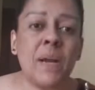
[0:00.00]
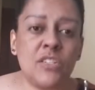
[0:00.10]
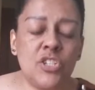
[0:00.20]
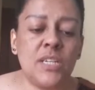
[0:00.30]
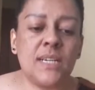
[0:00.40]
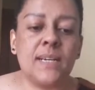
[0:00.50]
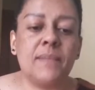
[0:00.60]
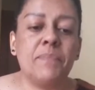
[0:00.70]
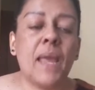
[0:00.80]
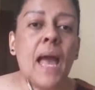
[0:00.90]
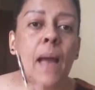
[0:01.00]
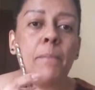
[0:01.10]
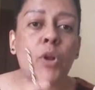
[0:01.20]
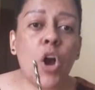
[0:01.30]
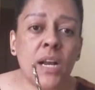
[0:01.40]
uma dica. A
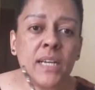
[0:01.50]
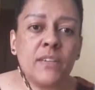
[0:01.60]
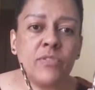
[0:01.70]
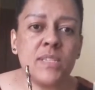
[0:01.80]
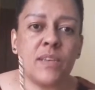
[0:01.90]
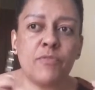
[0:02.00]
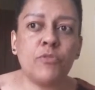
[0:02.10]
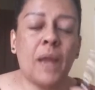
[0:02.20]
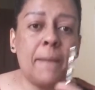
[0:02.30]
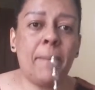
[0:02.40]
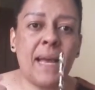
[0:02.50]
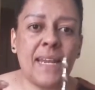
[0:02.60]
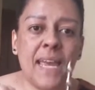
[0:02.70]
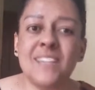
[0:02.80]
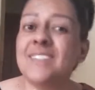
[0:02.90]
broca que você furar a
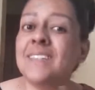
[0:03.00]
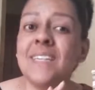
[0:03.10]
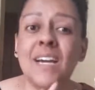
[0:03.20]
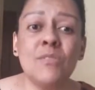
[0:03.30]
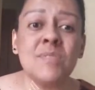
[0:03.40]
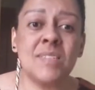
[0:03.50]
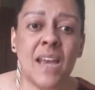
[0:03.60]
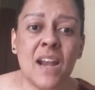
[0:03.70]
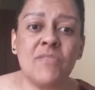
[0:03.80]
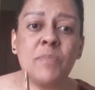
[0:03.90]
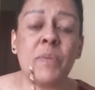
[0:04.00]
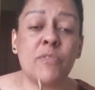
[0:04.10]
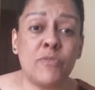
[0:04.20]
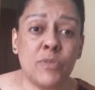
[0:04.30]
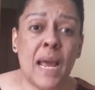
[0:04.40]
parede não serve
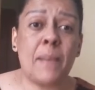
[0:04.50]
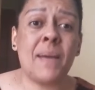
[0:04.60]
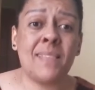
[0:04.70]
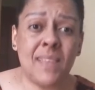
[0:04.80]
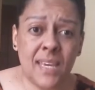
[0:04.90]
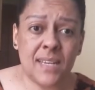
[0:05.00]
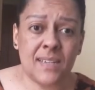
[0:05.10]
para furar madeira.